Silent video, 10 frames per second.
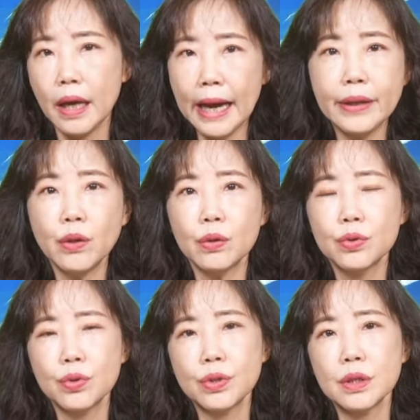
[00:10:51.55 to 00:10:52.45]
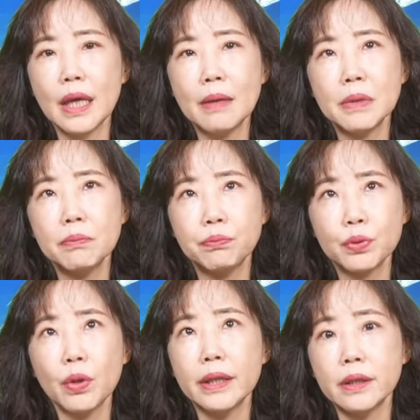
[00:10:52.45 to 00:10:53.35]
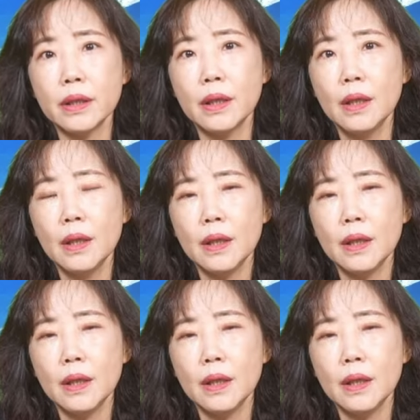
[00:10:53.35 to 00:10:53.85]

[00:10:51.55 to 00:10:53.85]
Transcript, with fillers: 还有就是他们不断的。